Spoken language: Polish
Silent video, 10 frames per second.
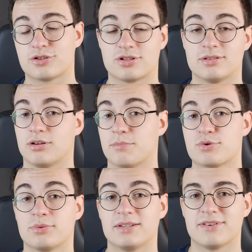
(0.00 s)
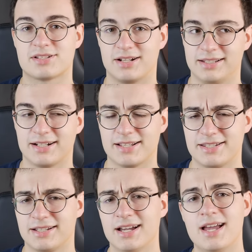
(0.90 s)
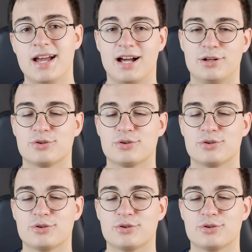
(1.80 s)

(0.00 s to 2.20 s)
czy obsługiwać ray tracing, ale